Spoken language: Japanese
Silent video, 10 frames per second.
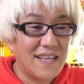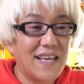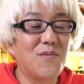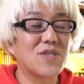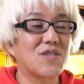
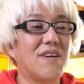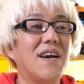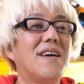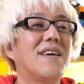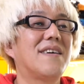もしくは
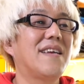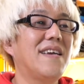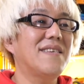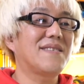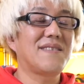
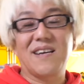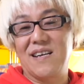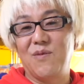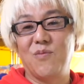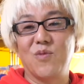レースなん
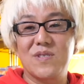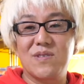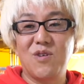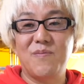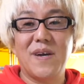かももう
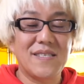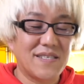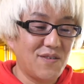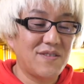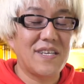すごい毎
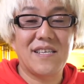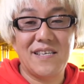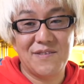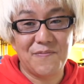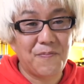月のように出て
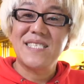いる。